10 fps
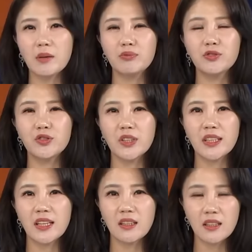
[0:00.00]

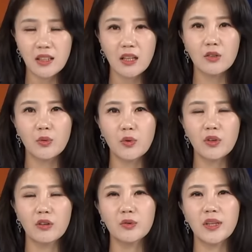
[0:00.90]
부주의한 행동,
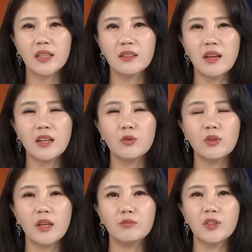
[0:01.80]
경솔한 행동
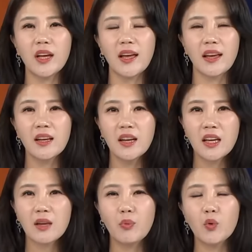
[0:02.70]
때문에
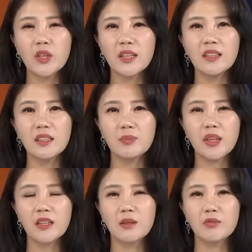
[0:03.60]
이 본인들이
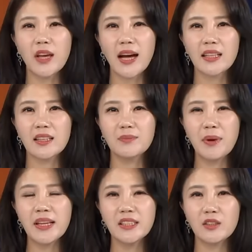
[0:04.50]
피해를 입은 게 아니라
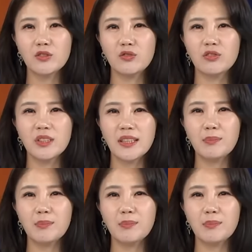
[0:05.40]
펜션 주인이